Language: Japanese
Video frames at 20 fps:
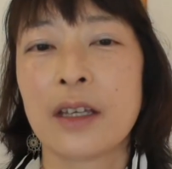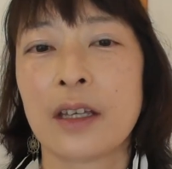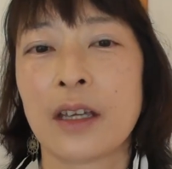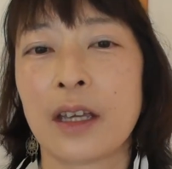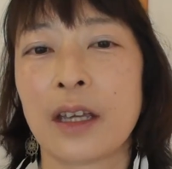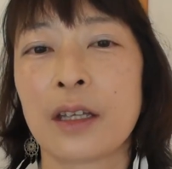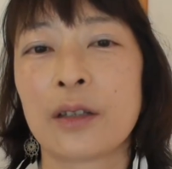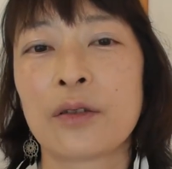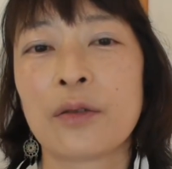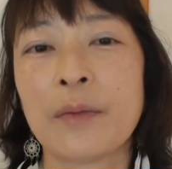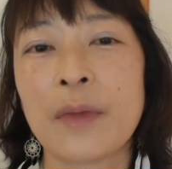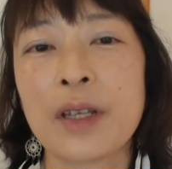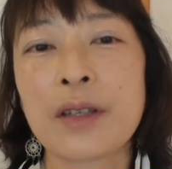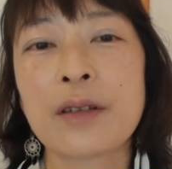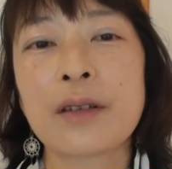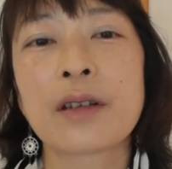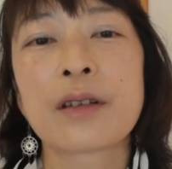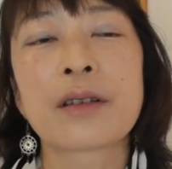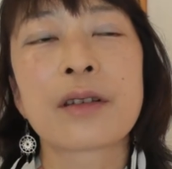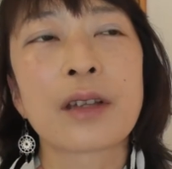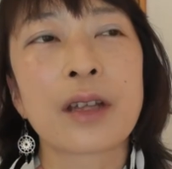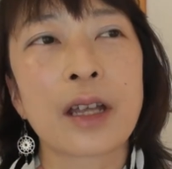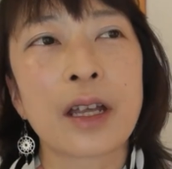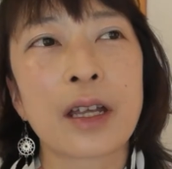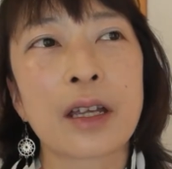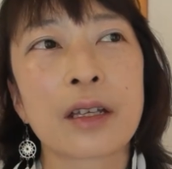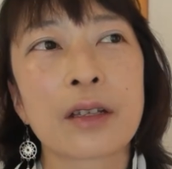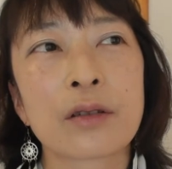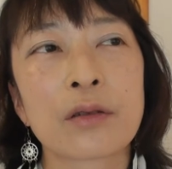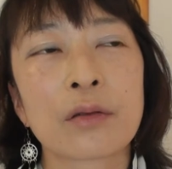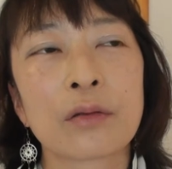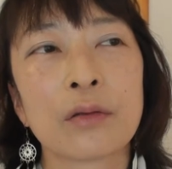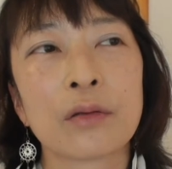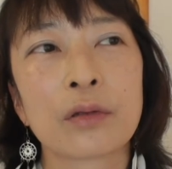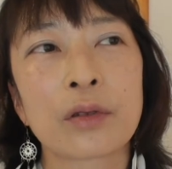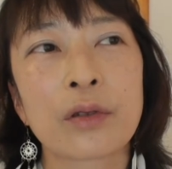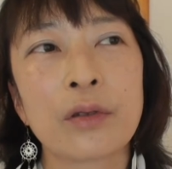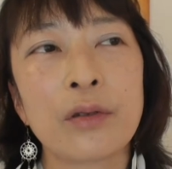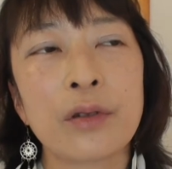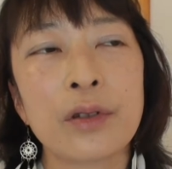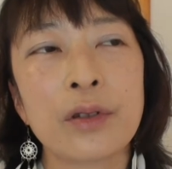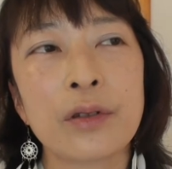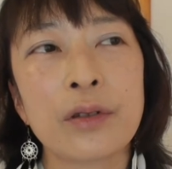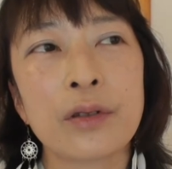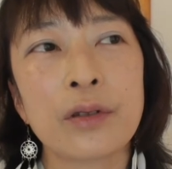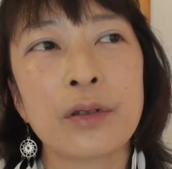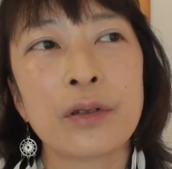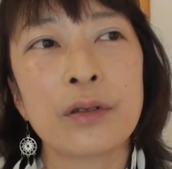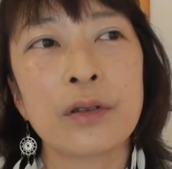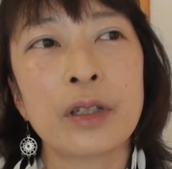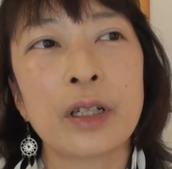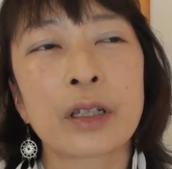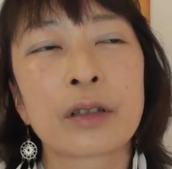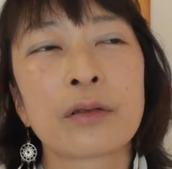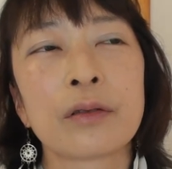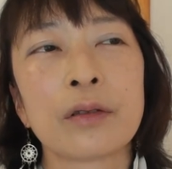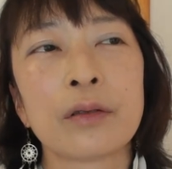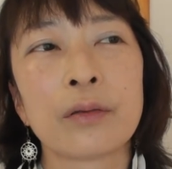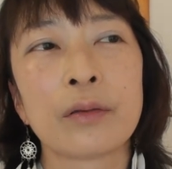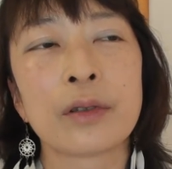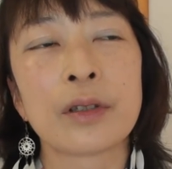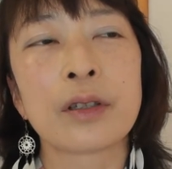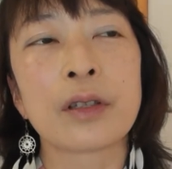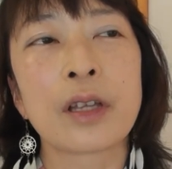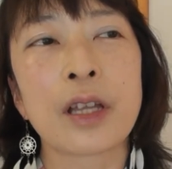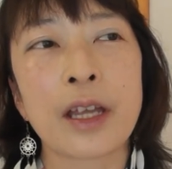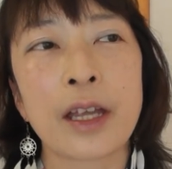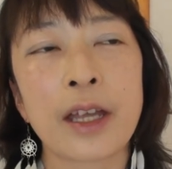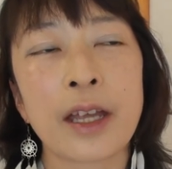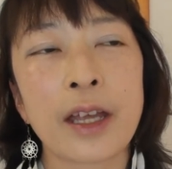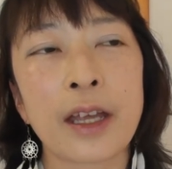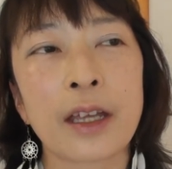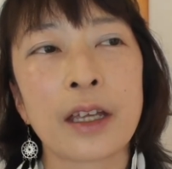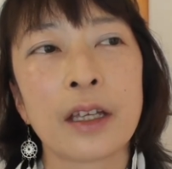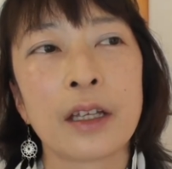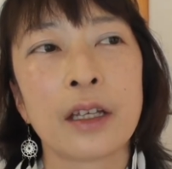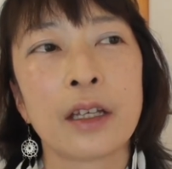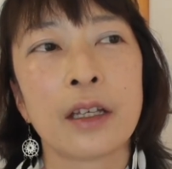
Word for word: えーと、まずですねその教室集客において、